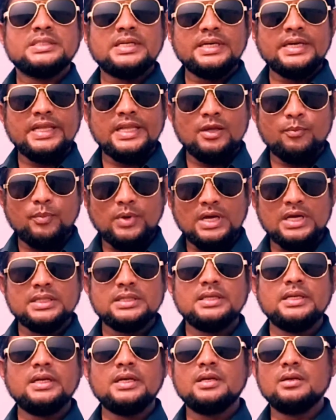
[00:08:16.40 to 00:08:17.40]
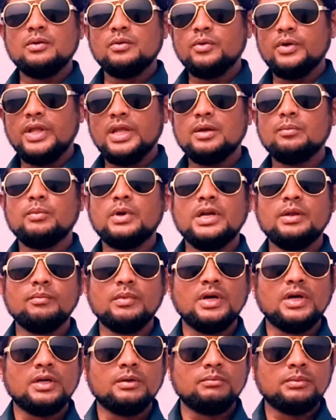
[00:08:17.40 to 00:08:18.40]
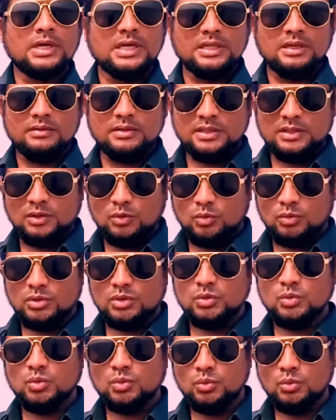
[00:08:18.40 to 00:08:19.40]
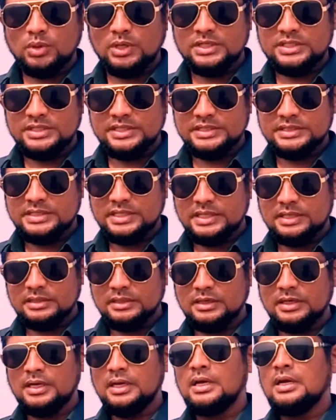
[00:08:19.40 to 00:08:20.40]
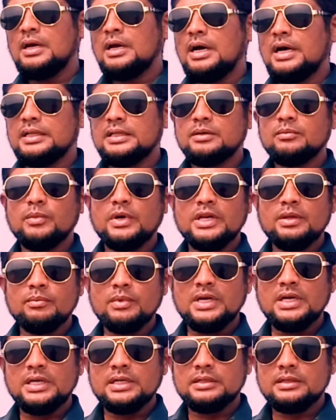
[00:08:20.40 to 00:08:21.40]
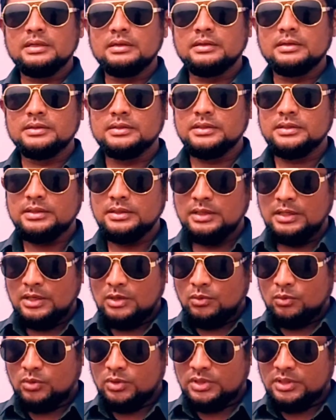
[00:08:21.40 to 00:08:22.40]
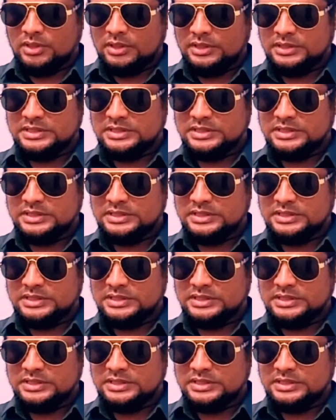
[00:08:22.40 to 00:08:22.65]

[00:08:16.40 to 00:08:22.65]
சென்னைக்கு பக்கத்துலேயே இருக்கக்கூடிய மணிமங்கலம் அதாவது அந்த குன்றத்தூர் ஊராட்சியை சேர்ந்த அந்த மணிமங்கலத்திலிருந்து ஒரு